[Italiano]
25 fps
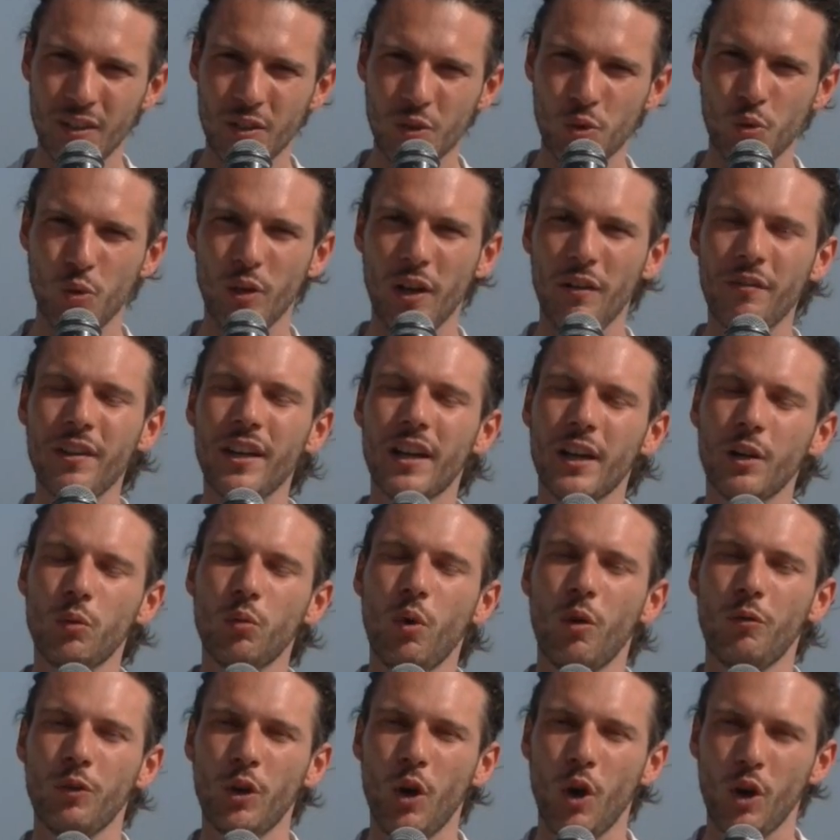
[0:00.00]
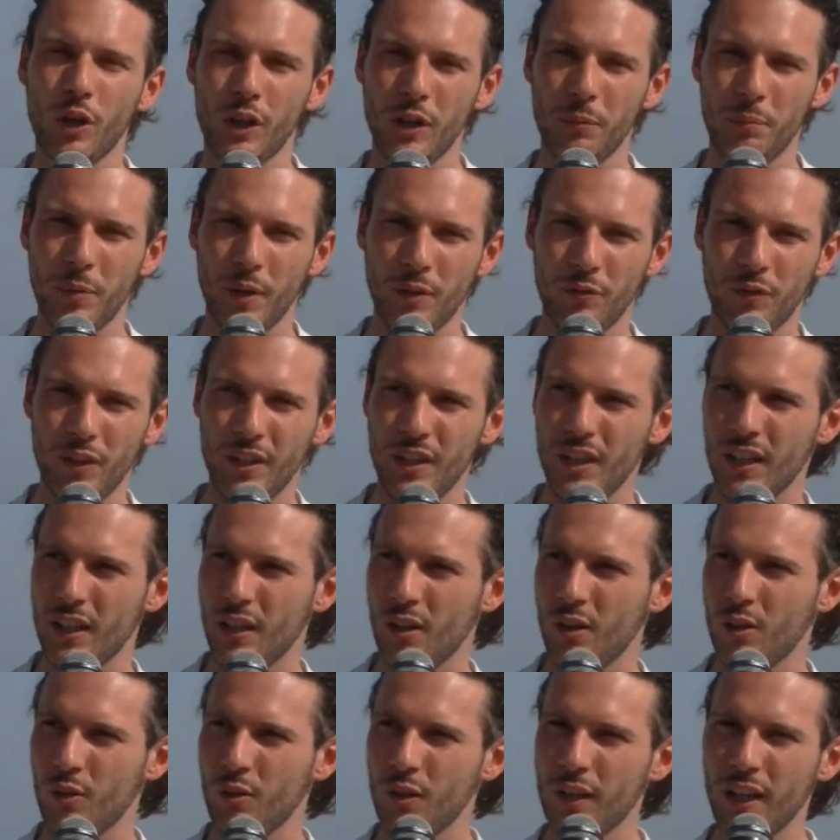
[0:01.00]
sull'avere nuovi occhi per
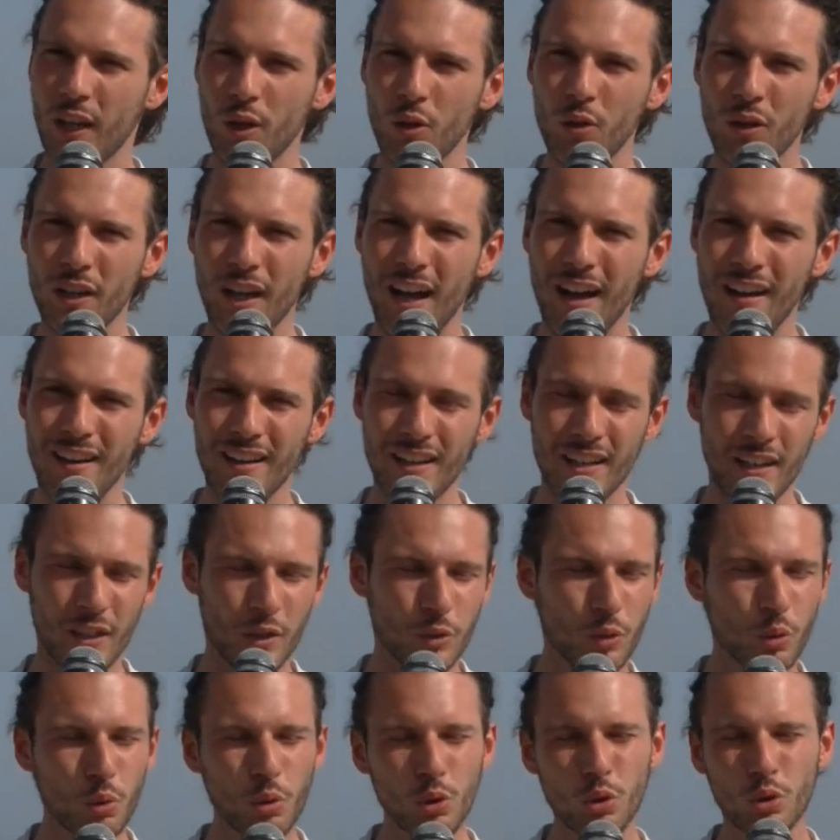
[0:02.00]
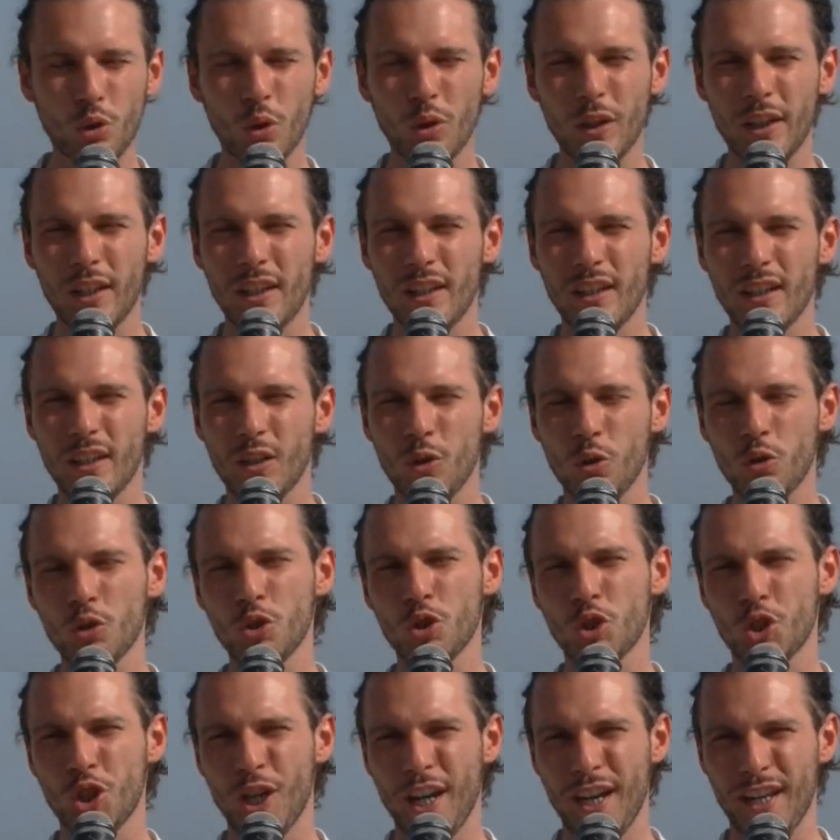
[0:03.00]
vederlo. E allora tutto il
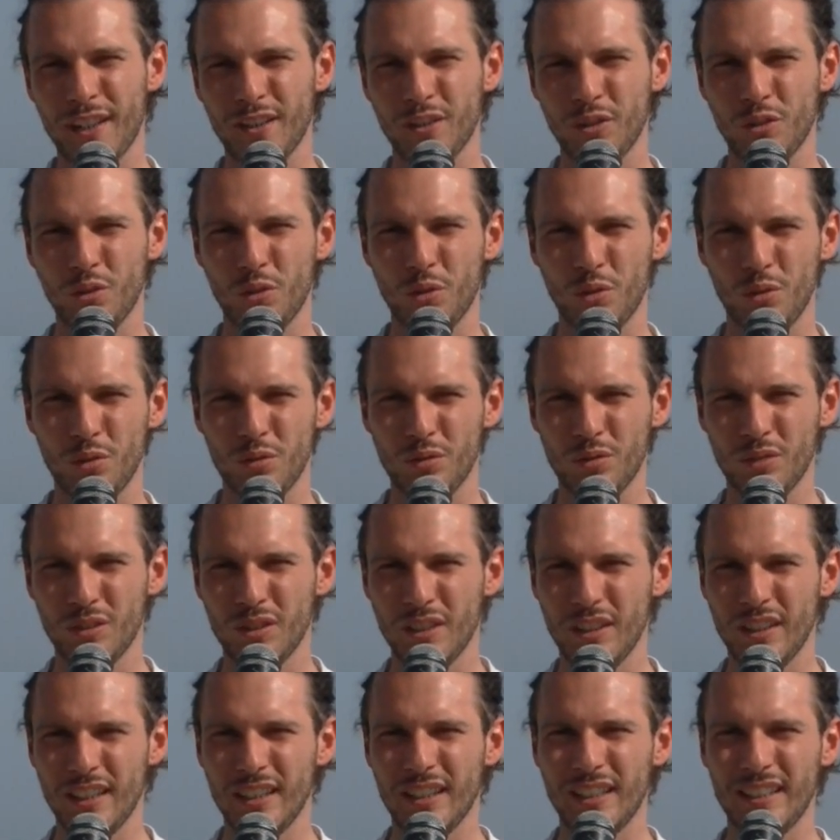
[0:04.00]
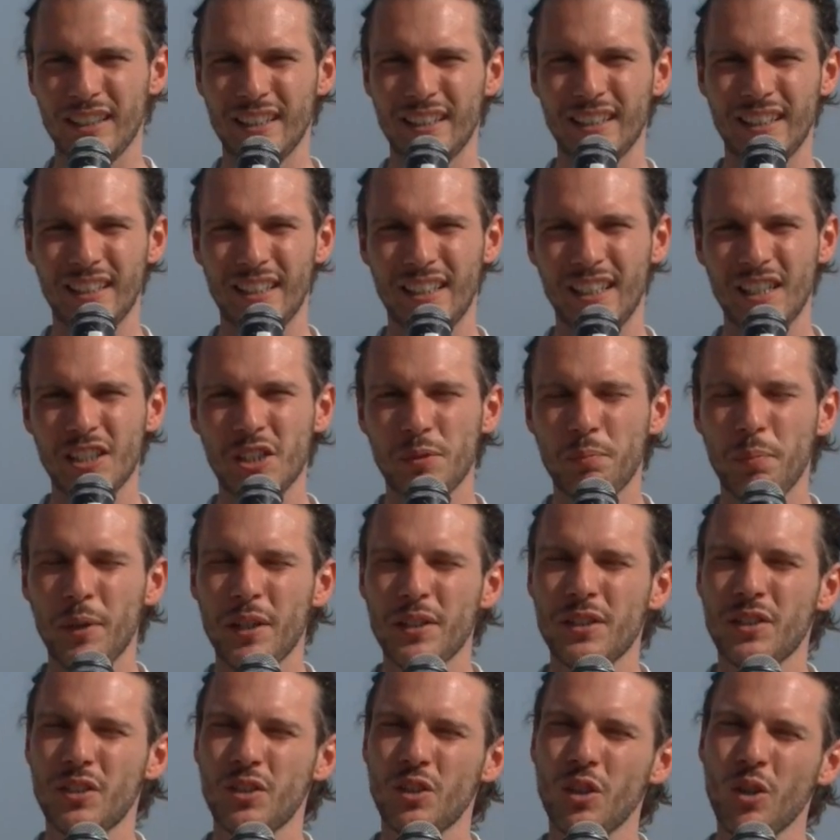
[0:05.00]
concetto, e
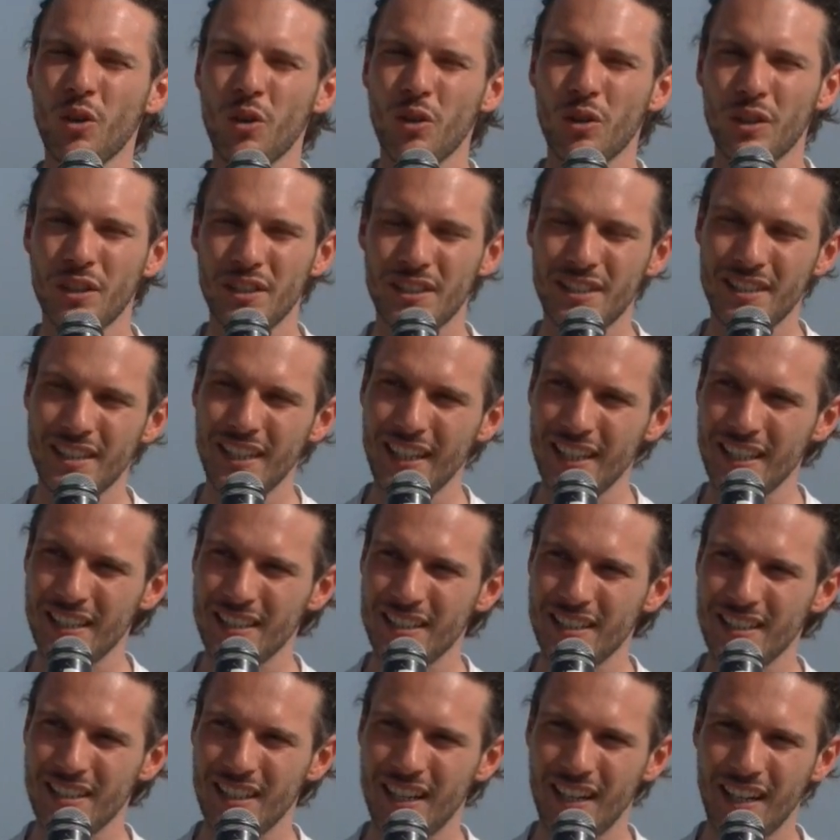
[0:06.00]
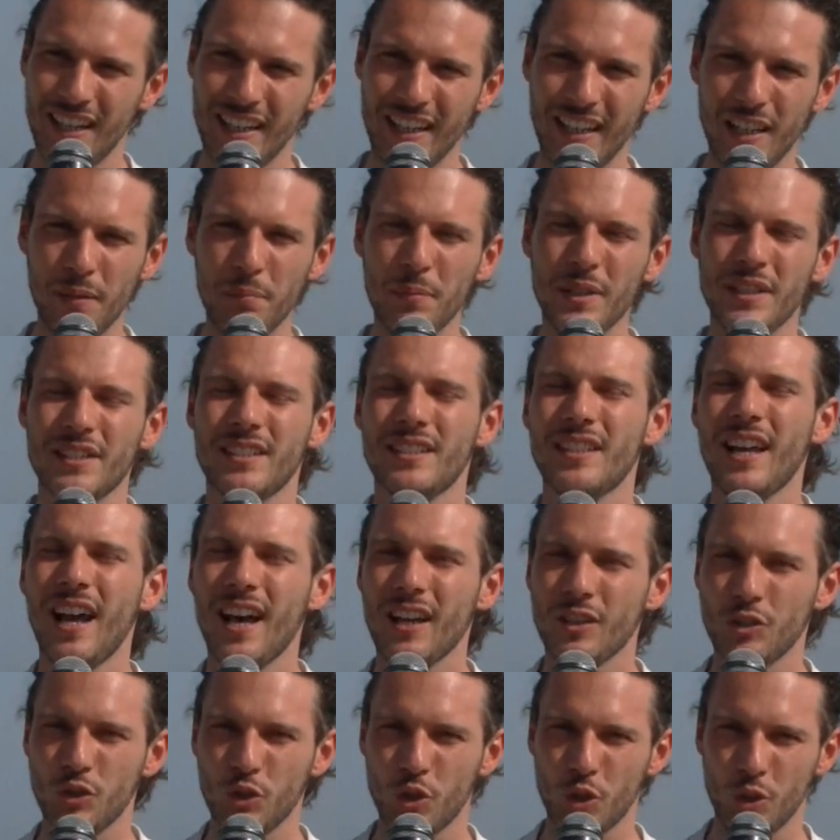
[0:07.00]
l'espressione stessa e il
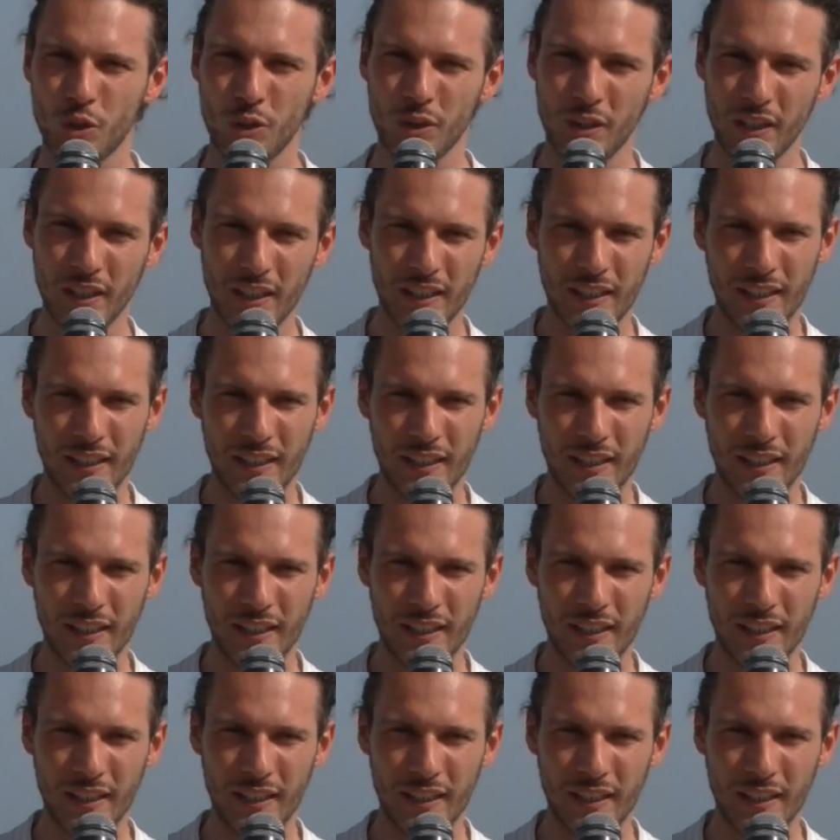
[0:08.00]
messaggio